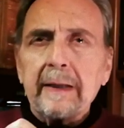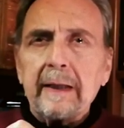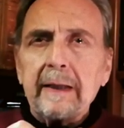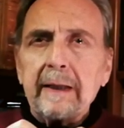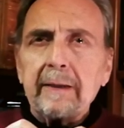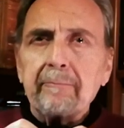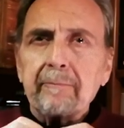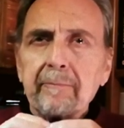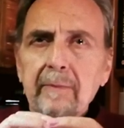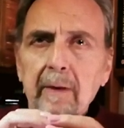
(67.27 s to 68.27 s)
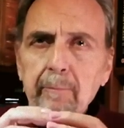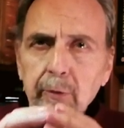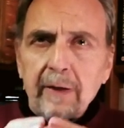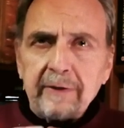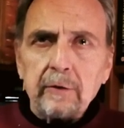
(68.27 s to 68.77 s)
E
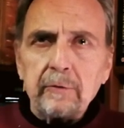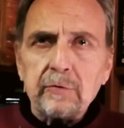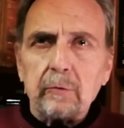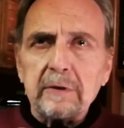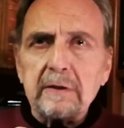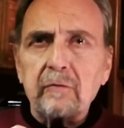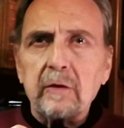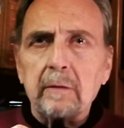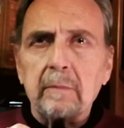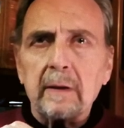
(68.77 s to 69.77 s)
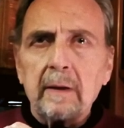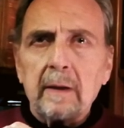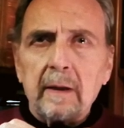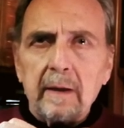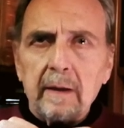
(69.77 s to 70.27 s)
pur avendo visto questi film
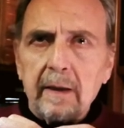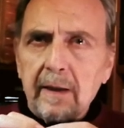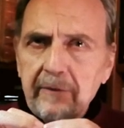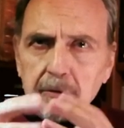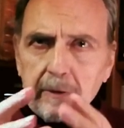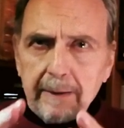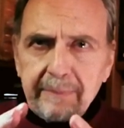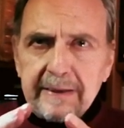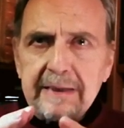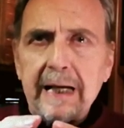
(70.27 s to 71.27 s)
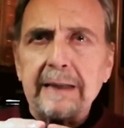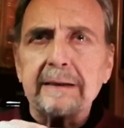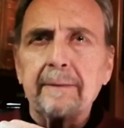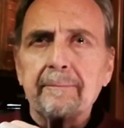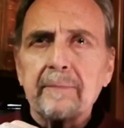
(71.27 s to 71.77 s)
e avendoli
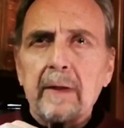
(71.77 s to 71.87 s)
apprezzati,